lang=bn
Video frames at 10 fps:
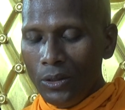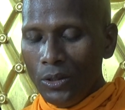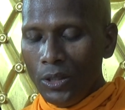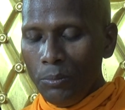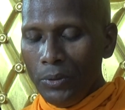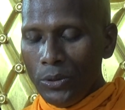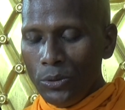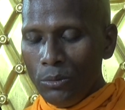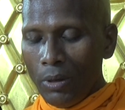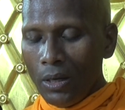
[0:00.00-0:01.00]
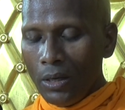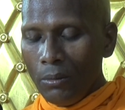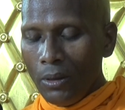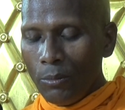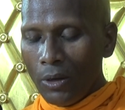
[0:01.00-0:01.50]
ইতিপিসু
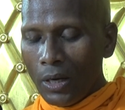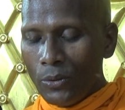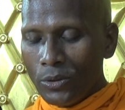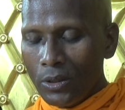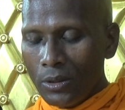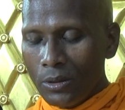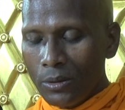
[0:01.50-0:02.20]
ভাগবা বলা উচিত